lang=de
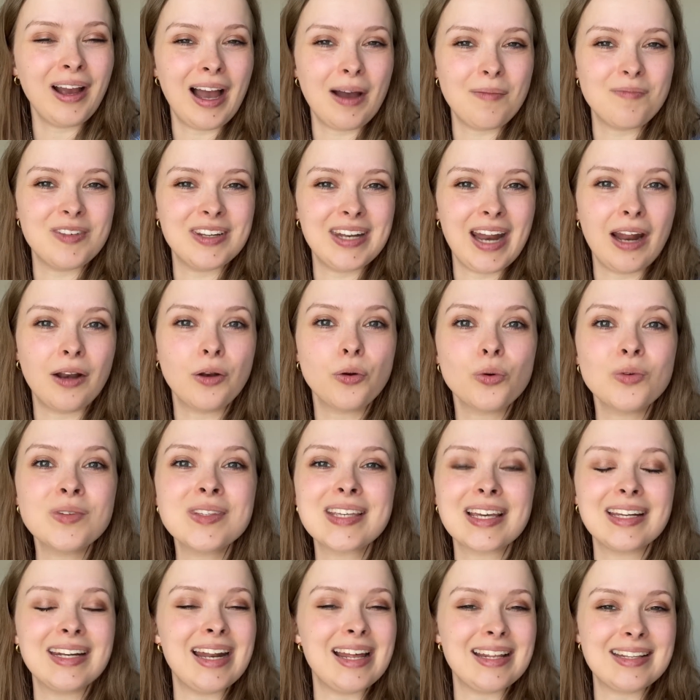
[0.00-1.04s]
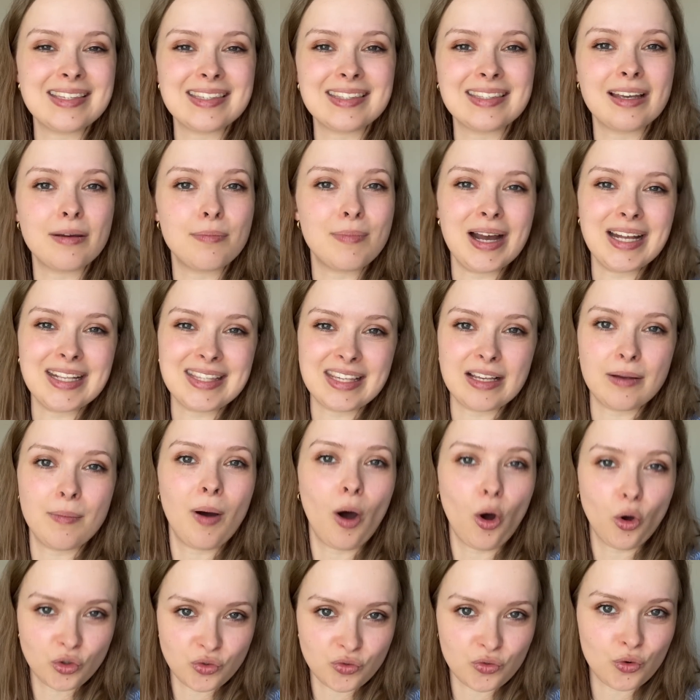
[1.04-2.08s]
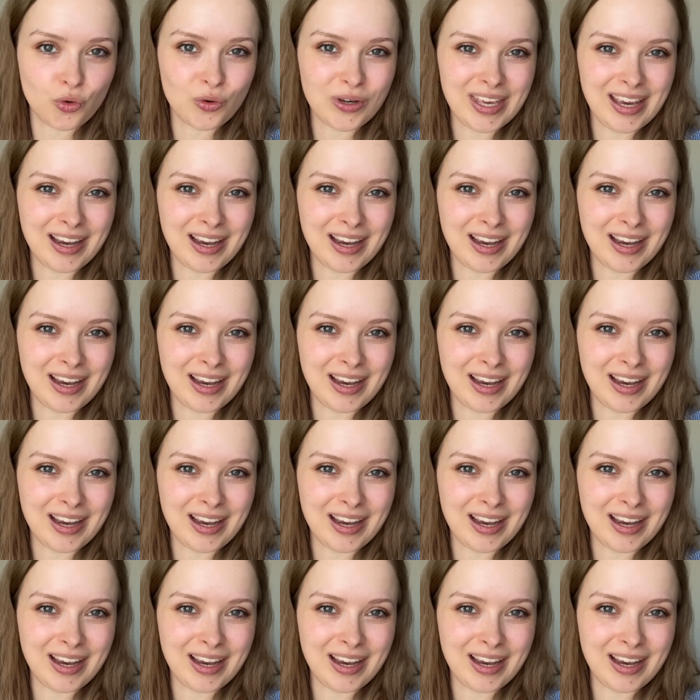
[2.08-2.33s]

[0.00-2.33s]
haben wir dann unseren letzten gemeinsamen Ausflug hier